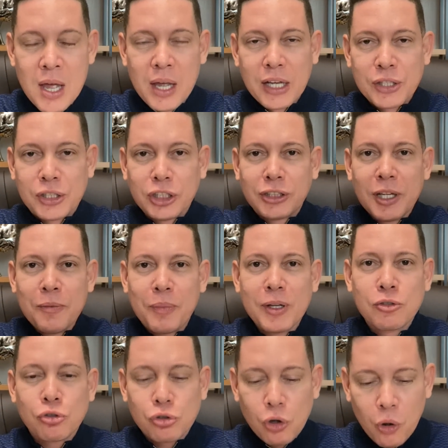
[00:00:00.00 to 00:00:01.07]
Existem
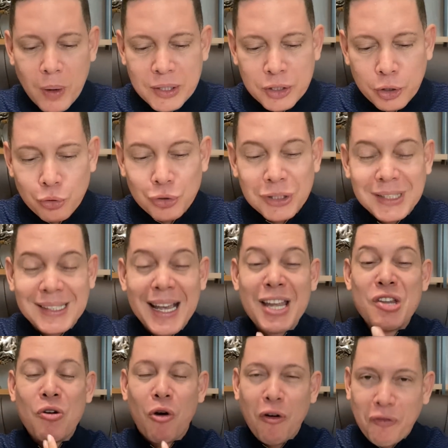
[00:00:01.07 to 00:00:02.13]
pessoas que o
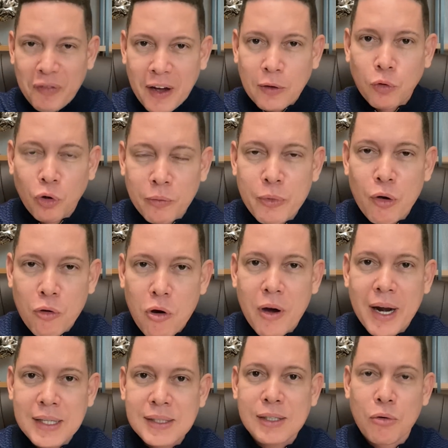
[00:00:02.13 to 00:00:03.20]
Senhor falou meu
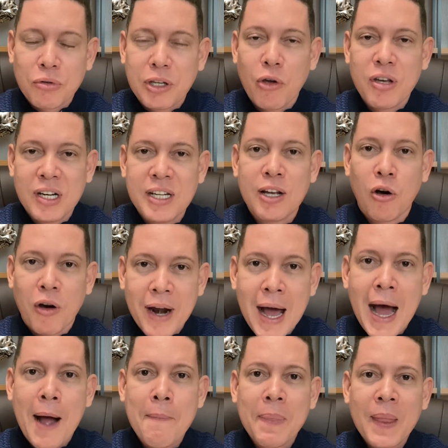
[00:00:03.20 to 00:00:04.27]
coração que eu iria
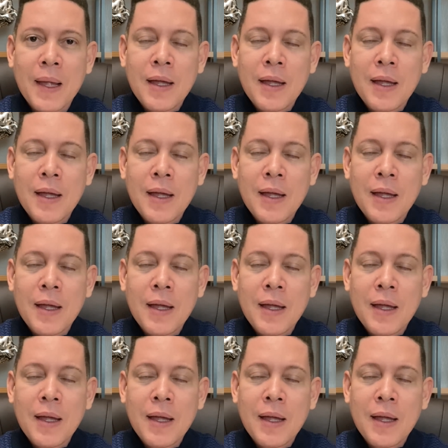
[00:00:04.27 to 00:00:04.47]
orar.